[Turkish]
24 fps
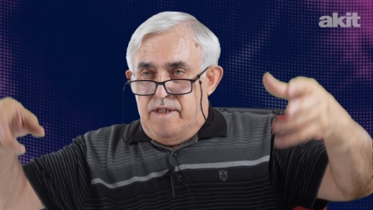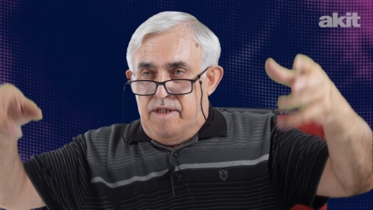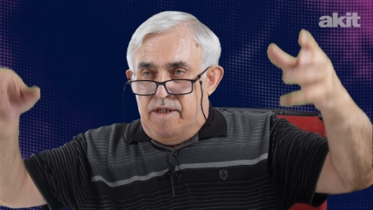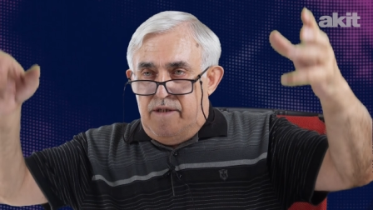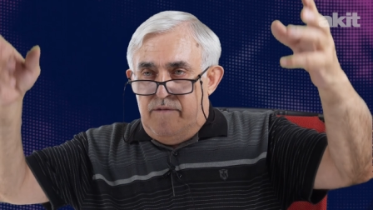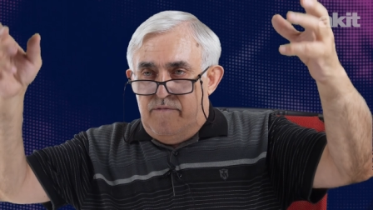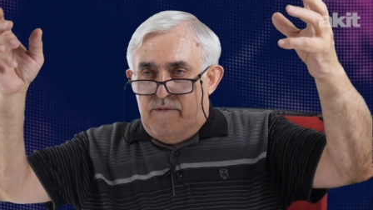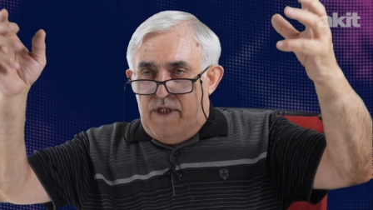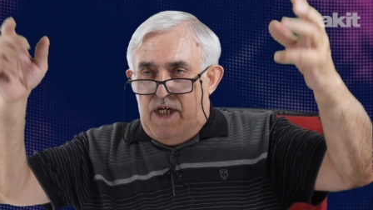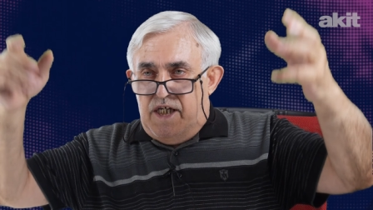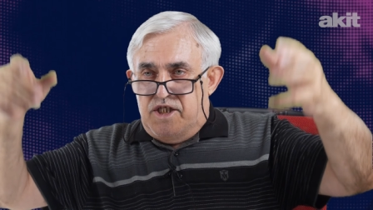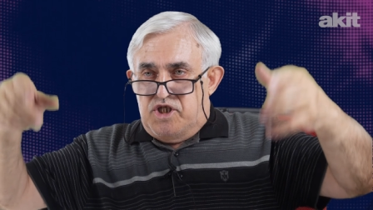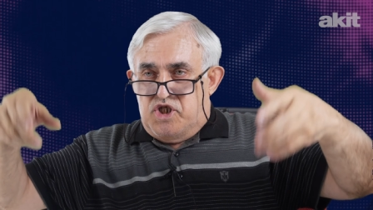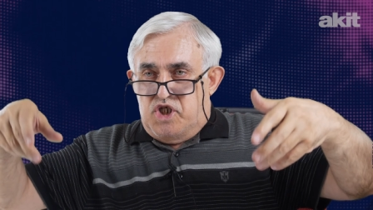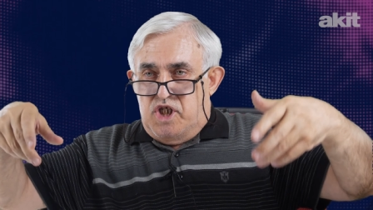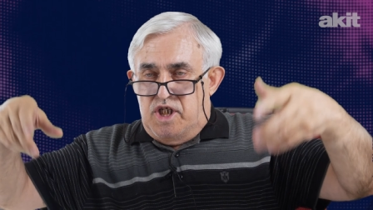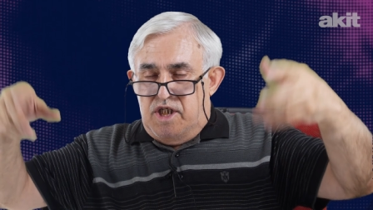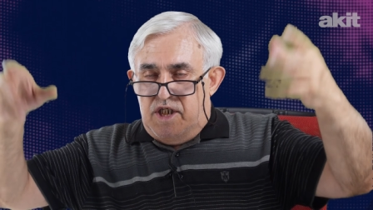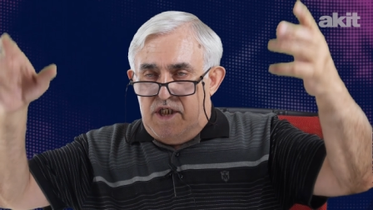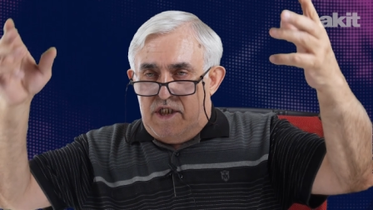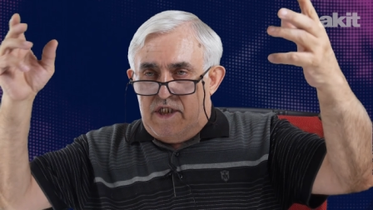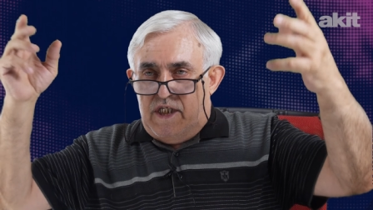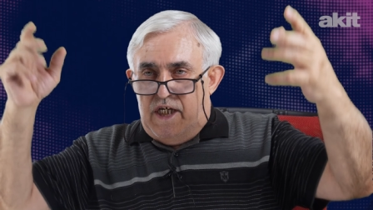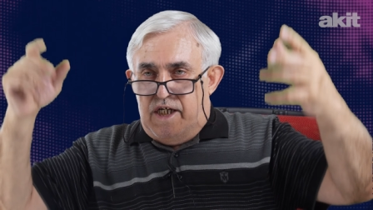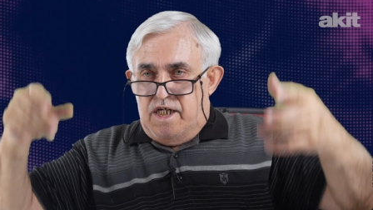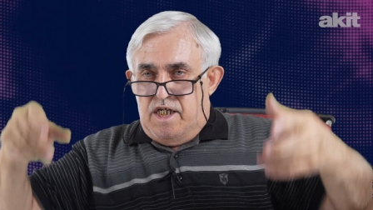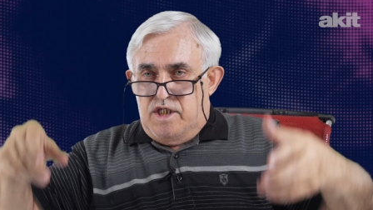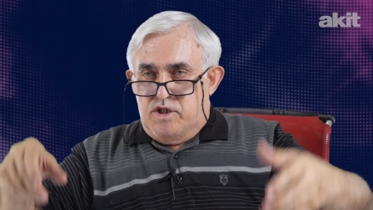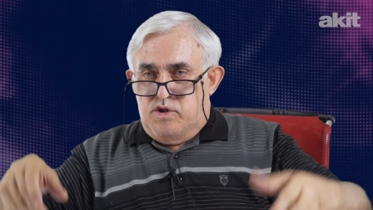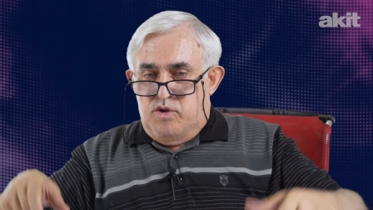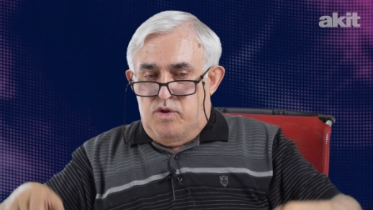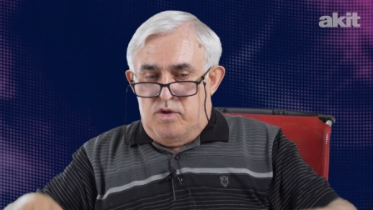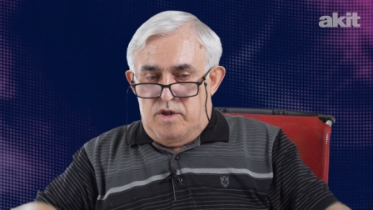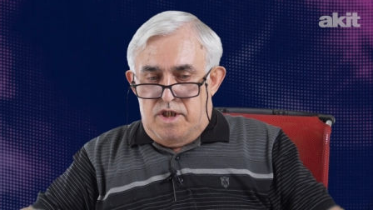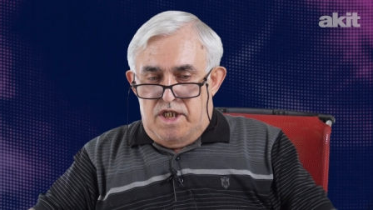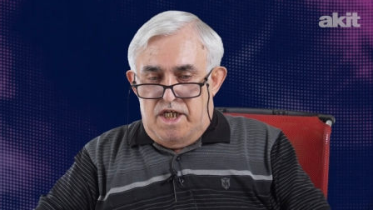imdat çığlıkları
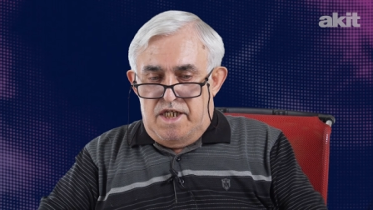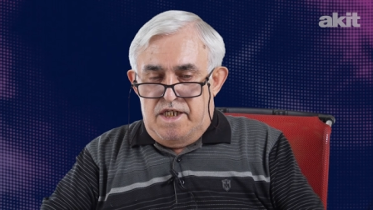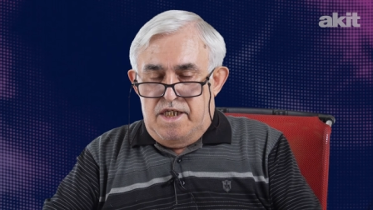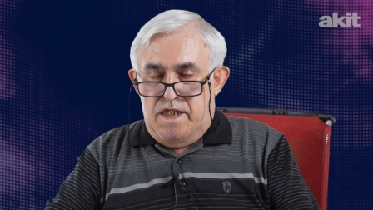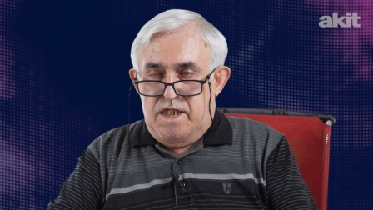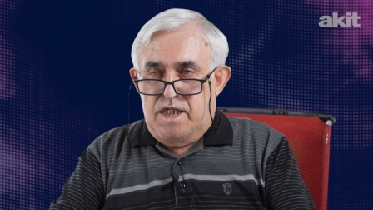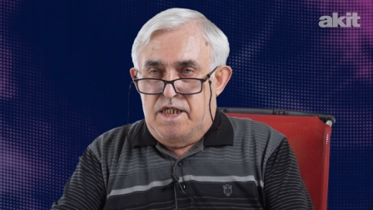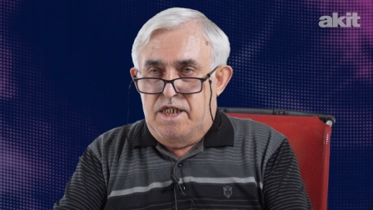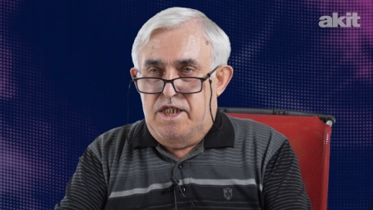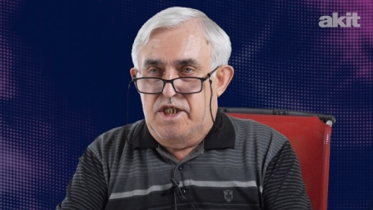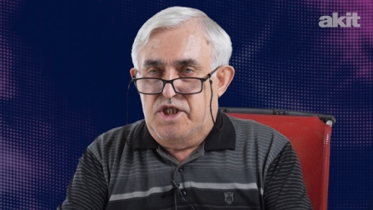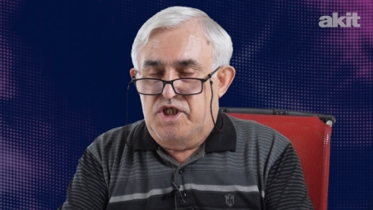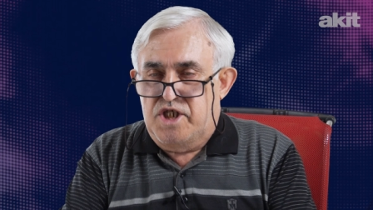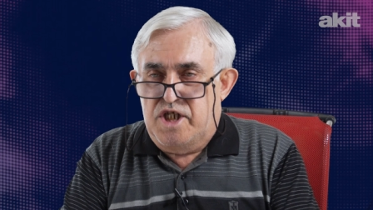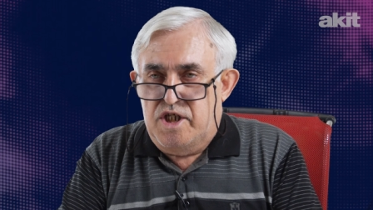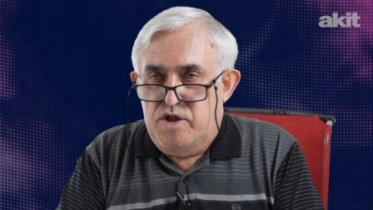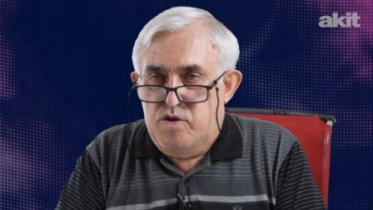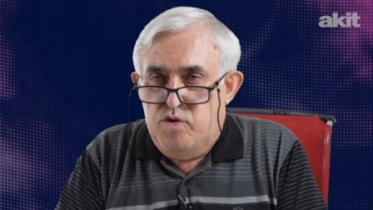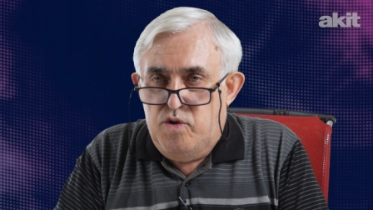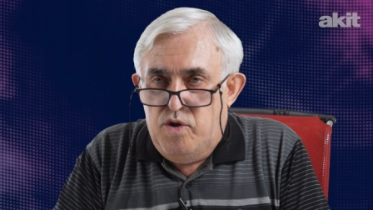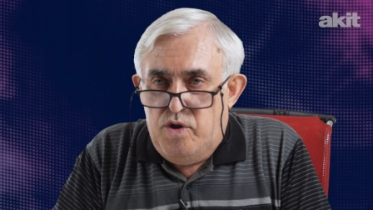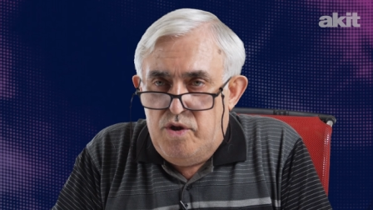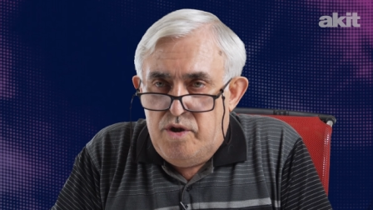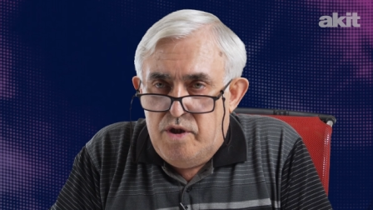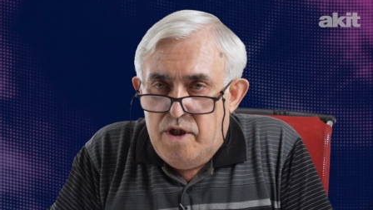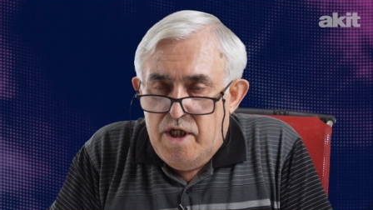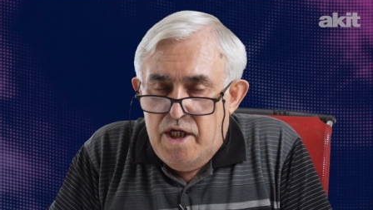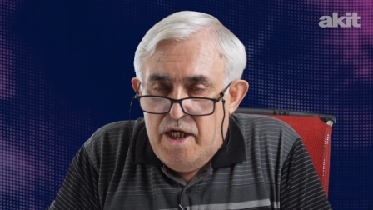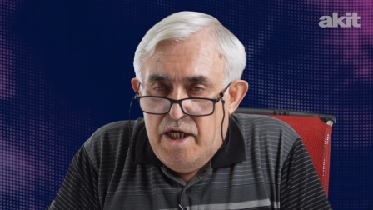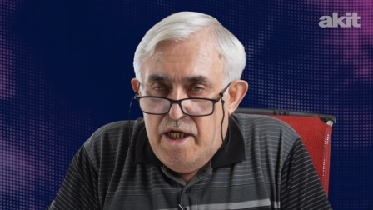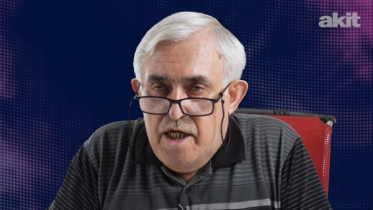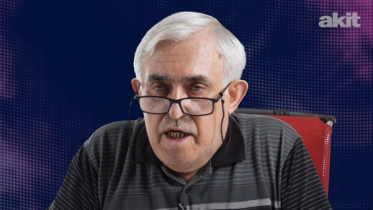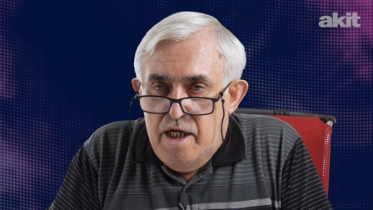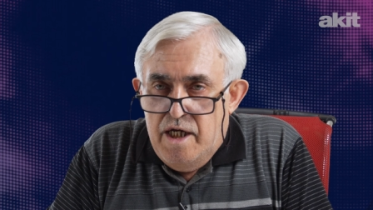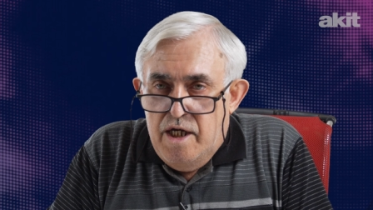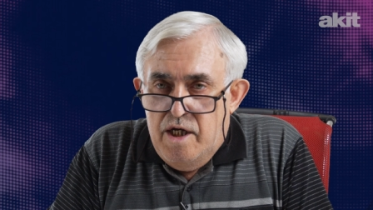atıyorlar İngilizce diyor.
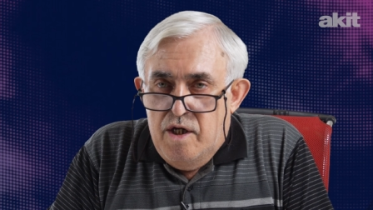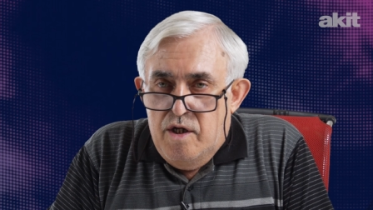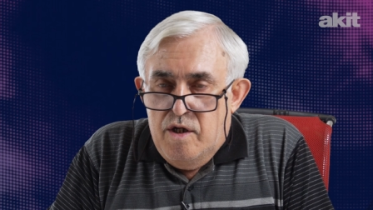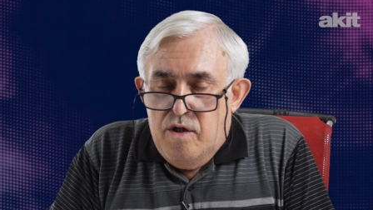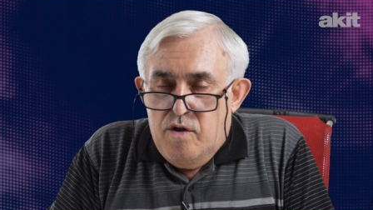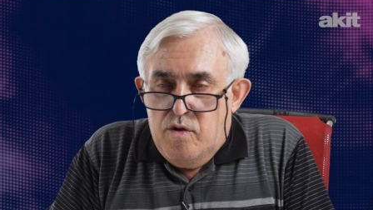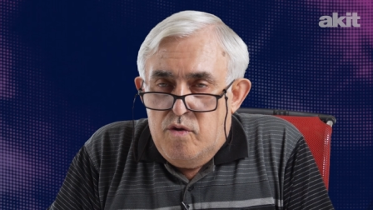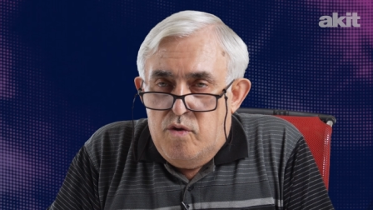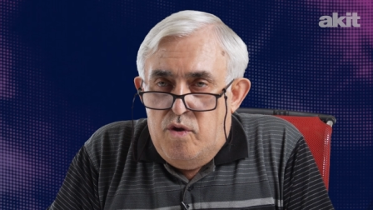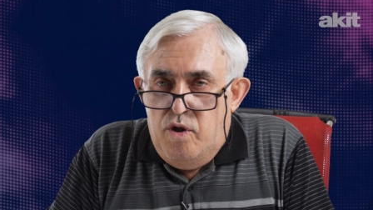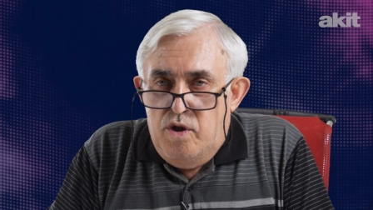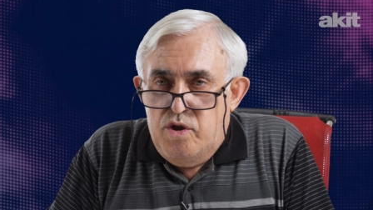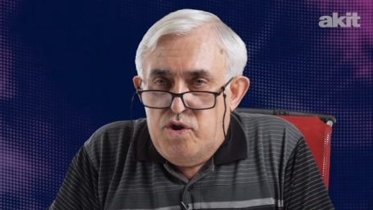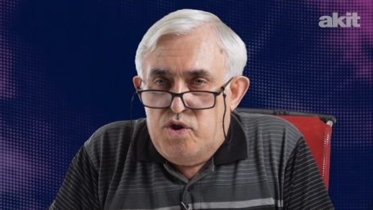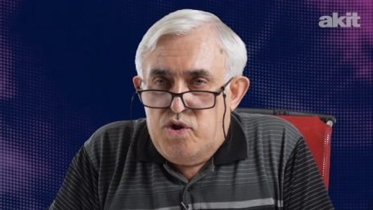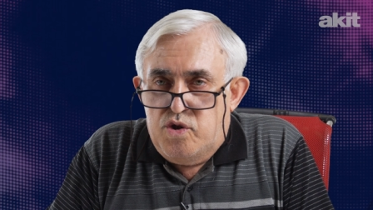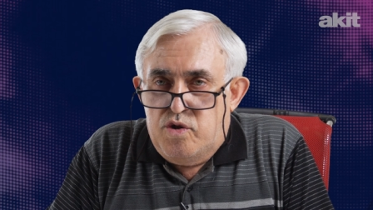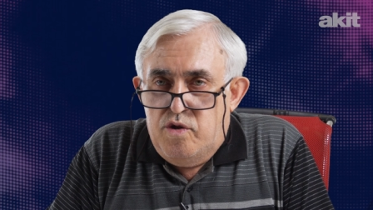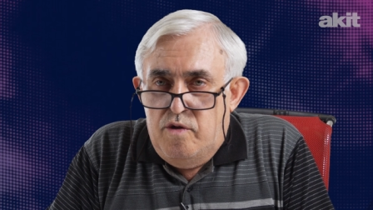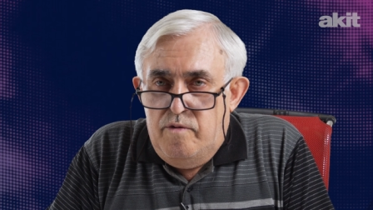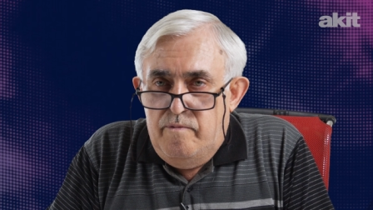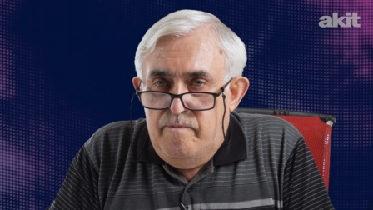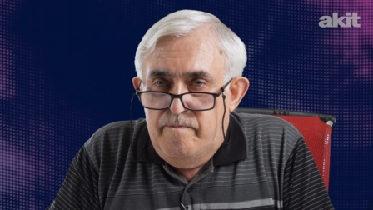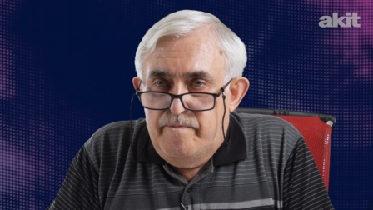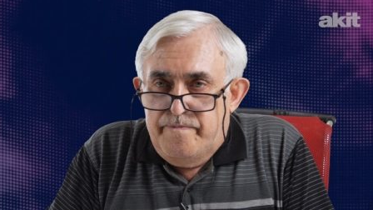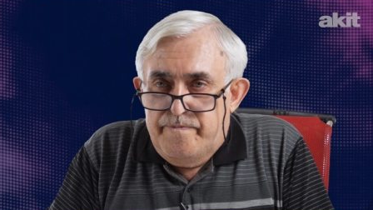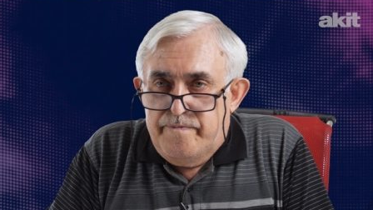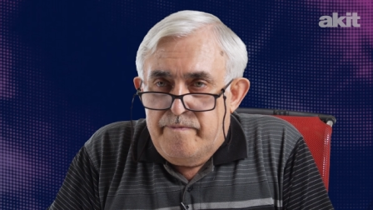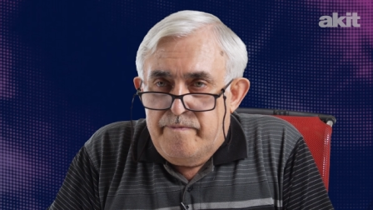Koştum